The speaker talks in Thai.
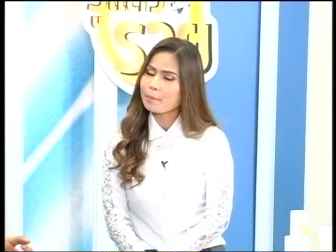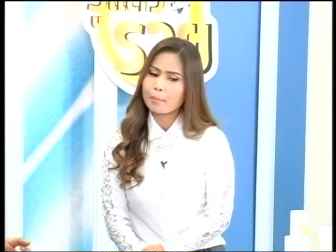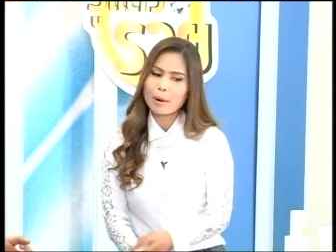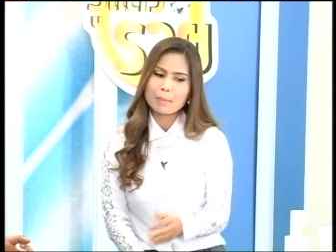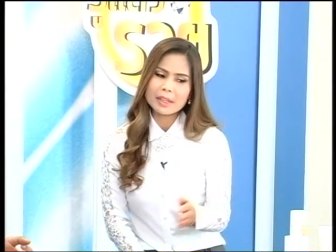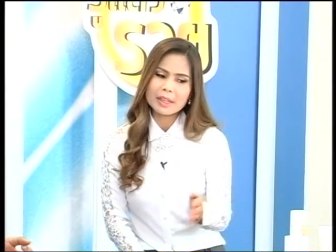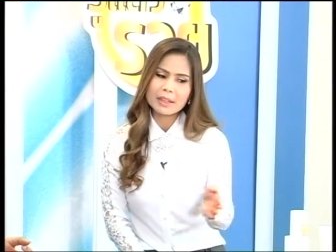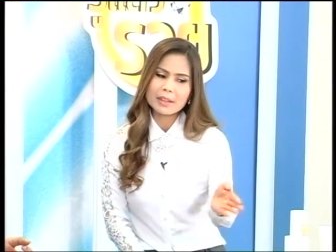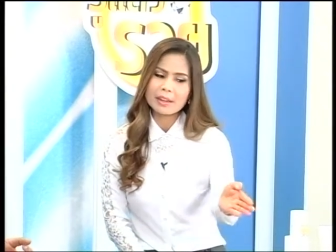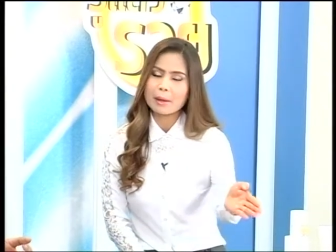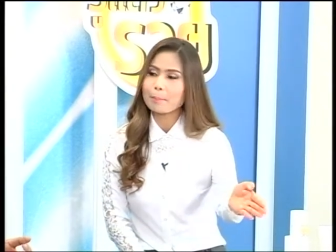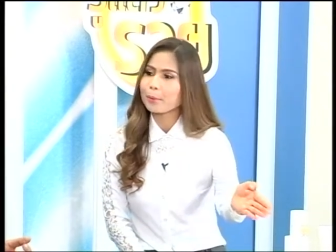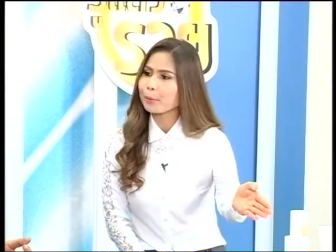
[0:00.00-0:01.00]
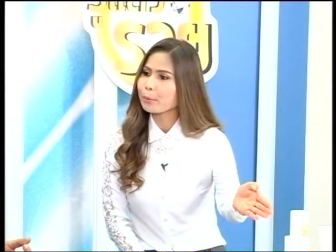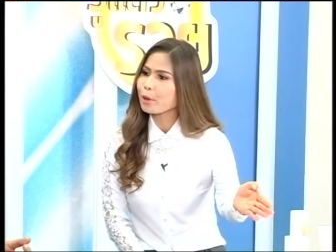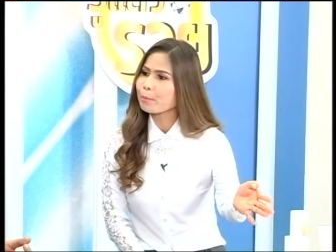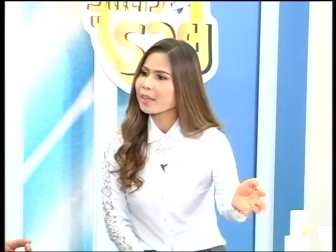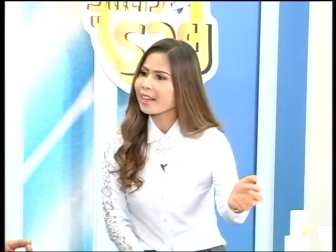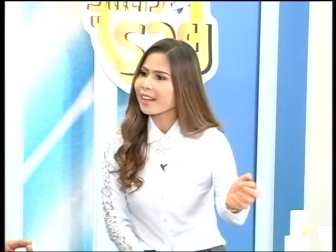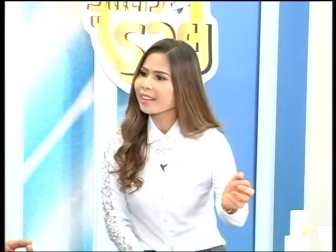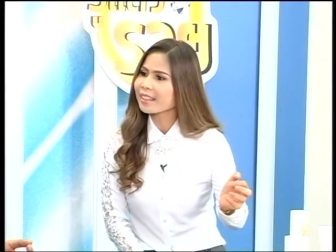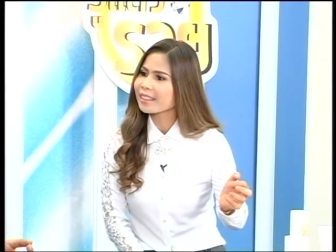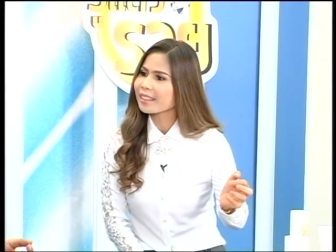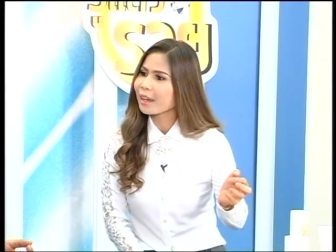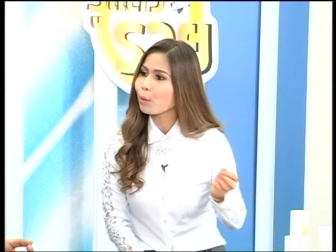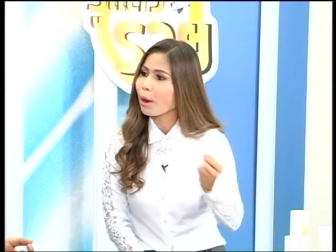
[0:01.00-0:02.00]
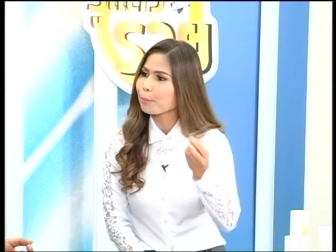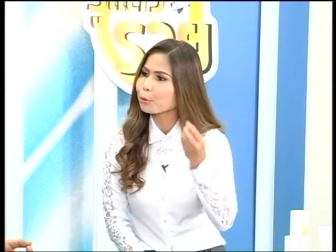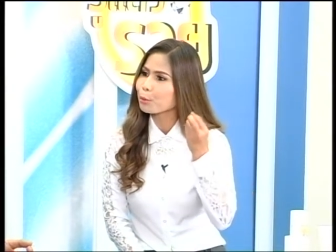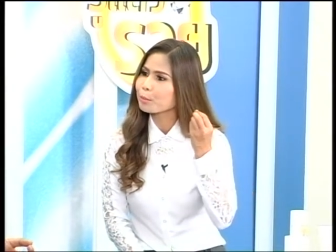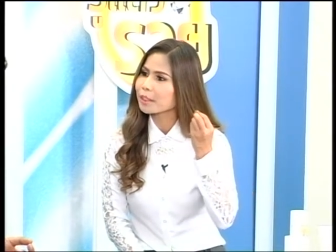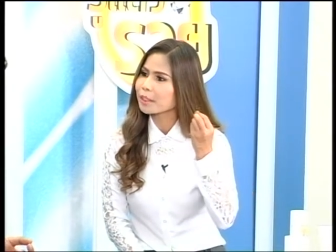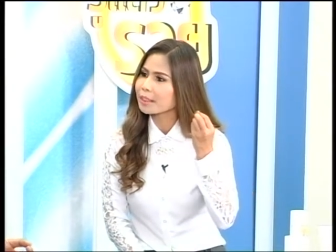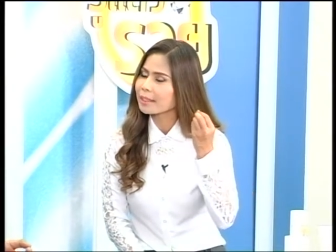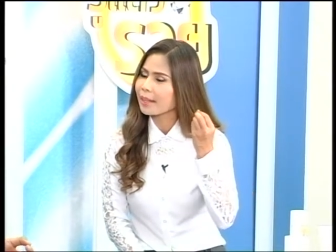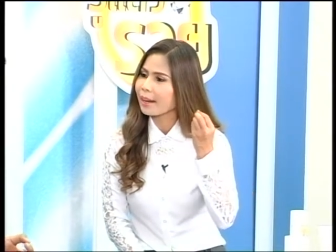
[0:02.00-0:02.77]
เพราะเมื่อกี้เตรียมผิวด้วยมิราเคิลให้ความชุ่มชื้นเส